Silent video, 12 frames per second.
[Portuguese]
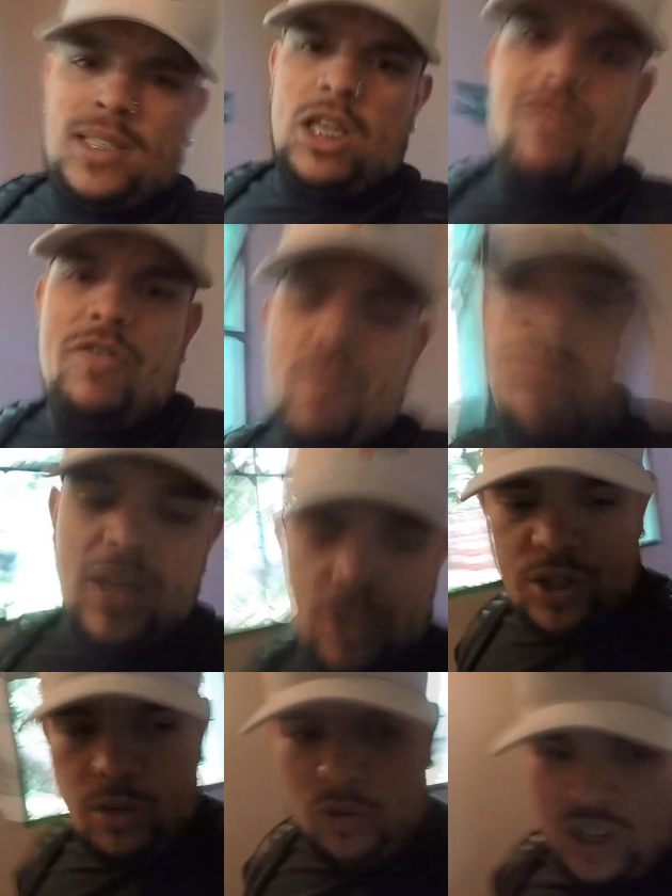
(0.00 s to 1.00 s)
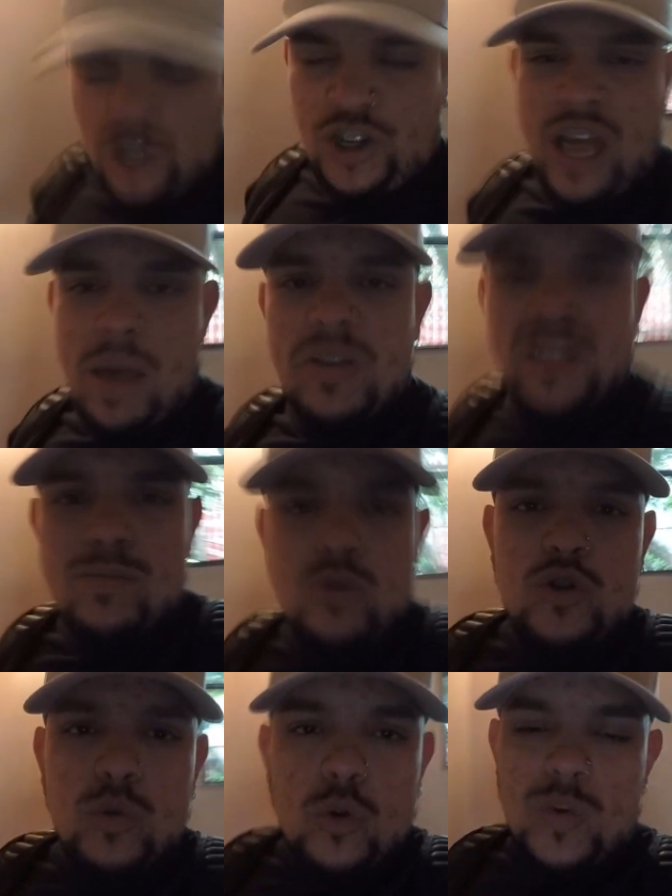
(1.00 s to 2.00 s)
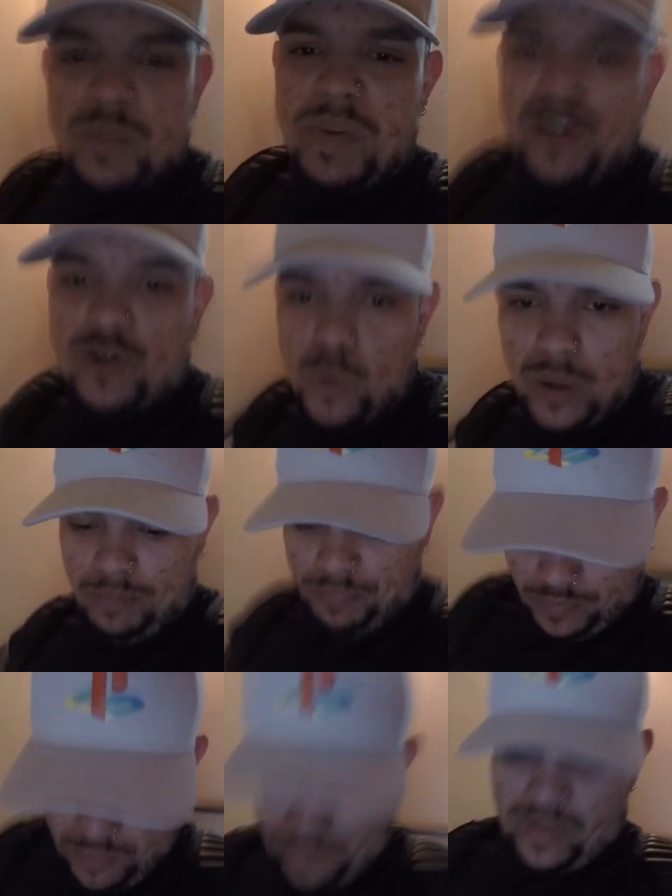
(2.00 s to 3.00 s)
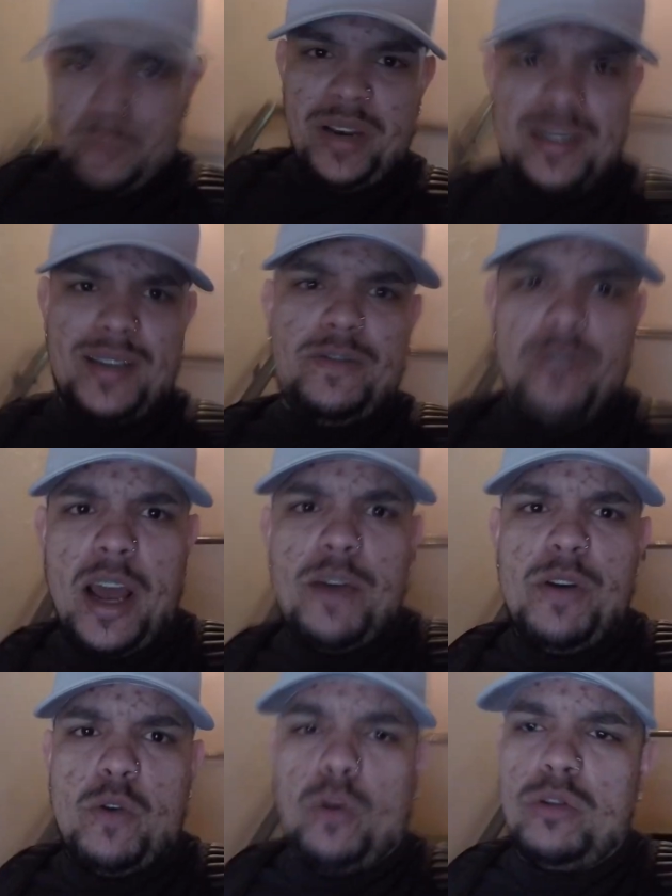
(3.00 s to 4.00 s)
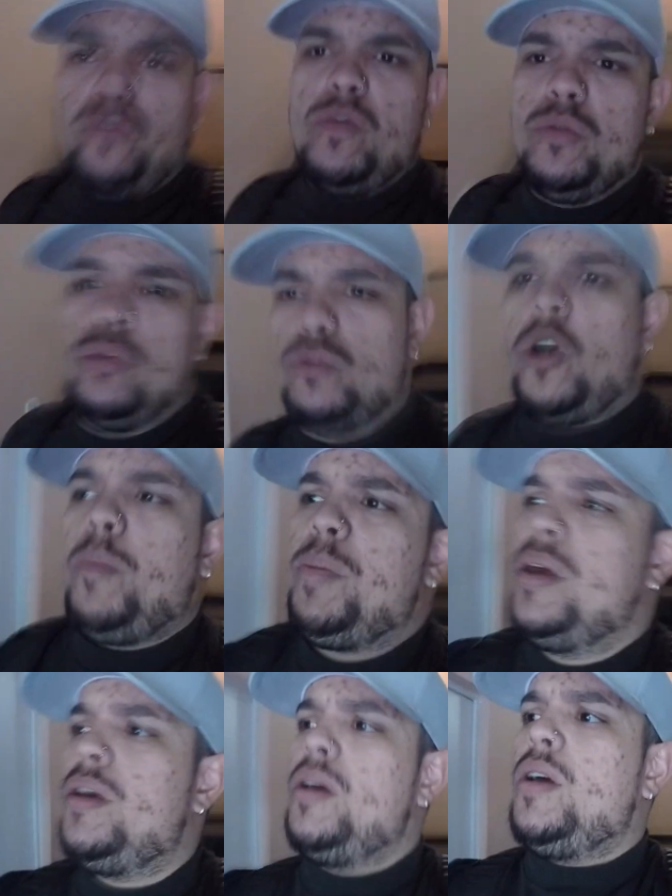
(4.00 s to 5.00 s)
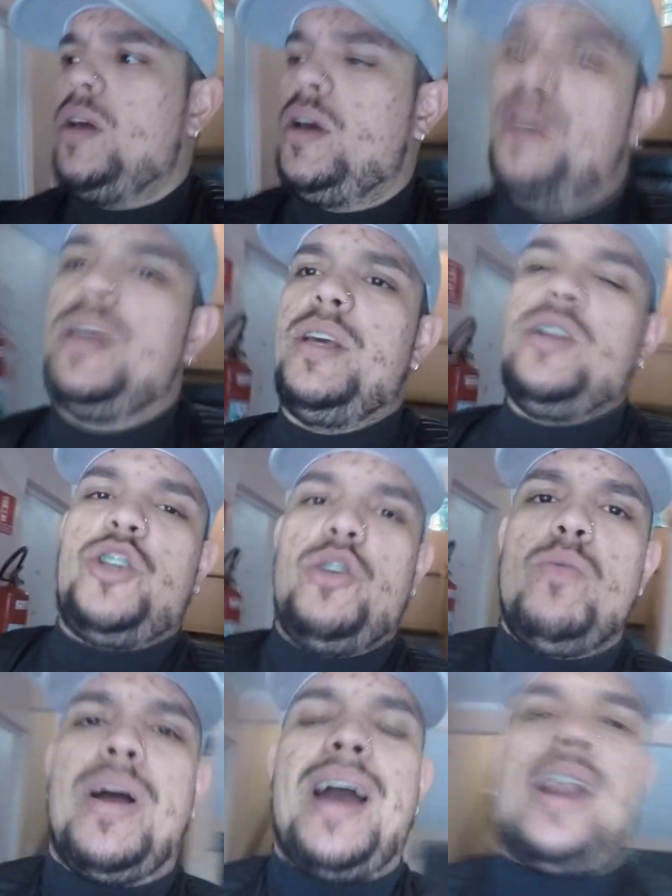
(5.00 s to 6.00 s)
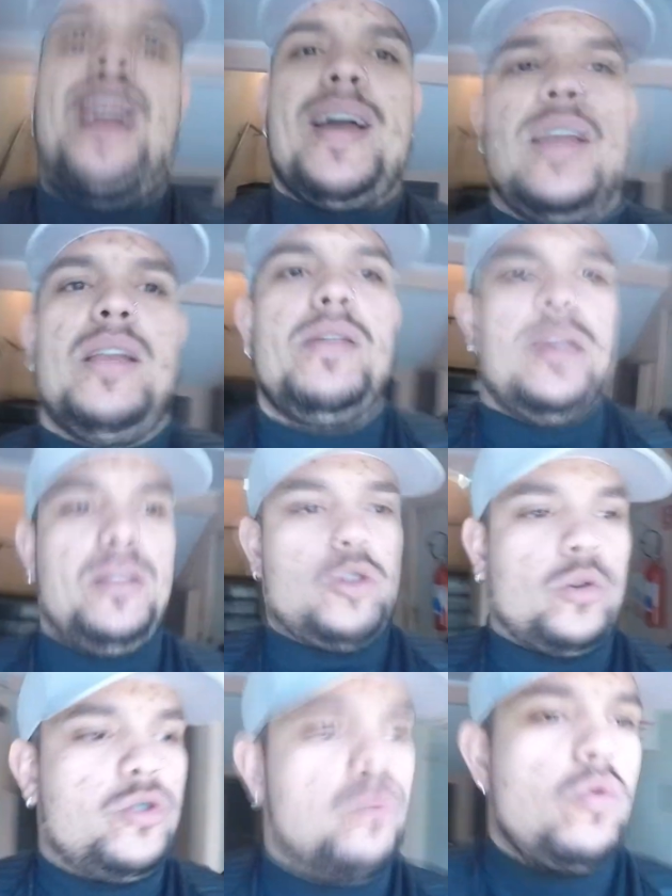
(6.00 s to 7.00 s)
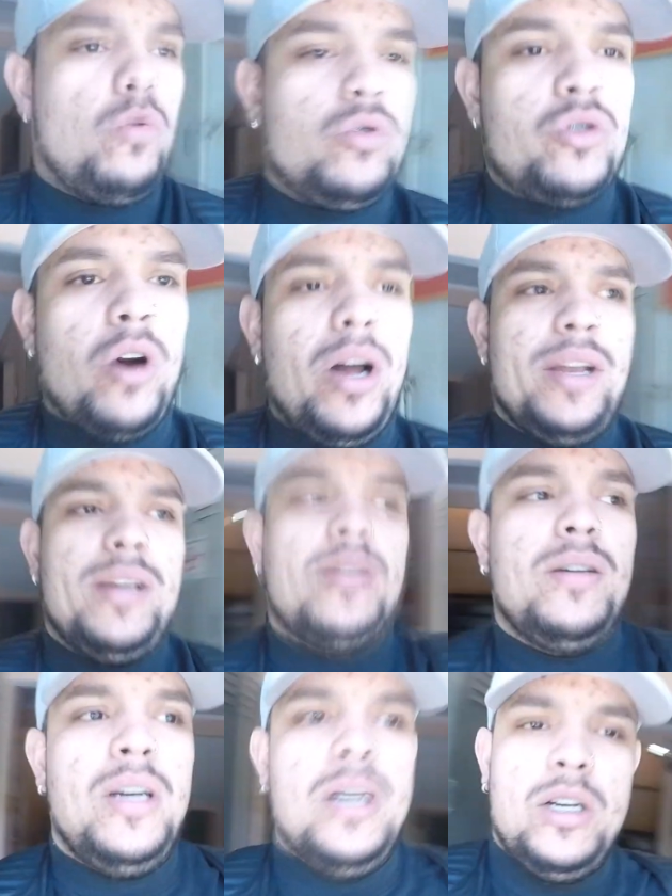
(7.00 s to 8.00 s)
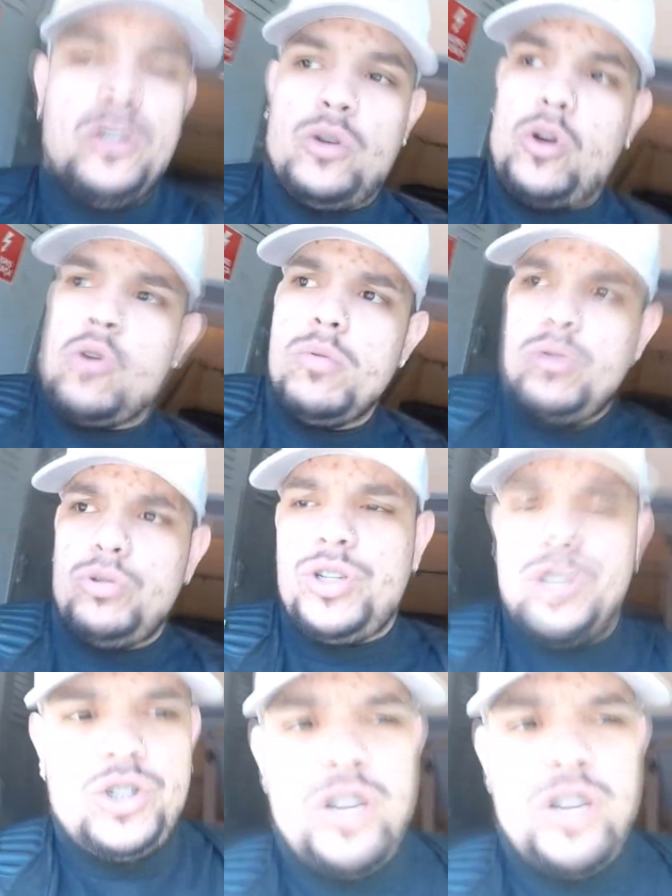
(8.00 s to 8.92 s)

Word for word: Salve família Diego Chat Game, estamos junto com as pessoas. Família, vocês viram aí o encontro, foi muito top. E tinha um cara lá que ele trouxe um console, só que como eu não tinha